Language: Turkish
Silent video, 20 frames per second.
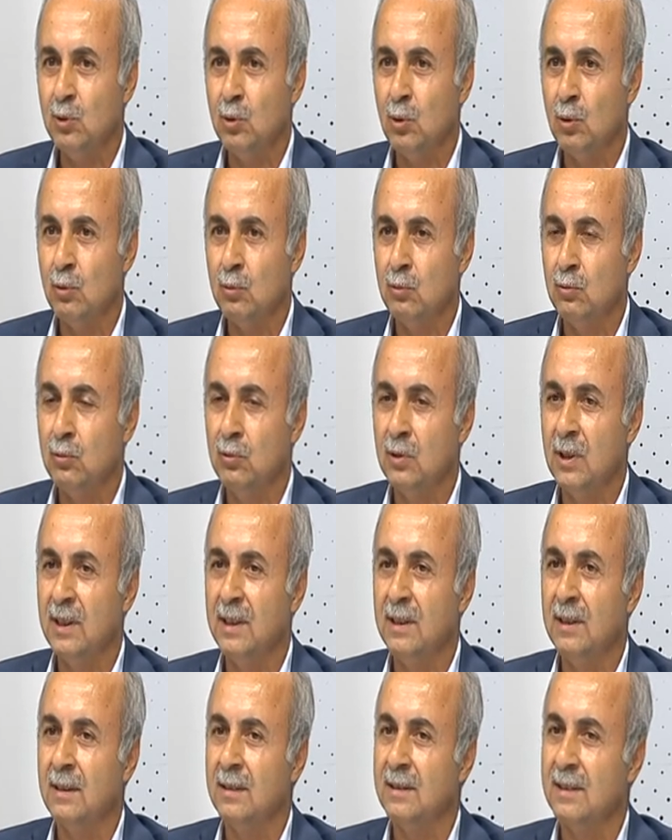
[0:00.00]

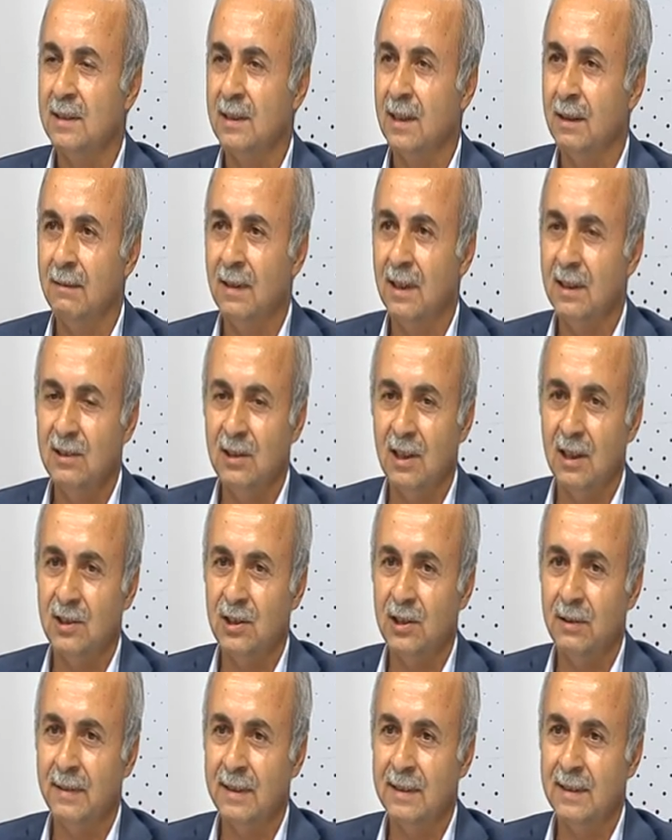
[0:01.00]
sonundaki sınavlar
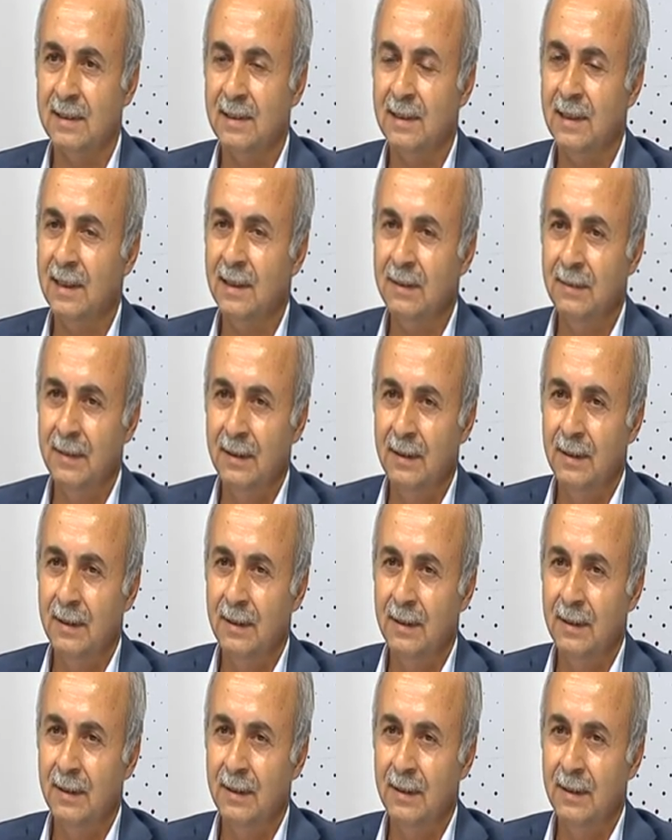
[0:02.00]
çerçevesinde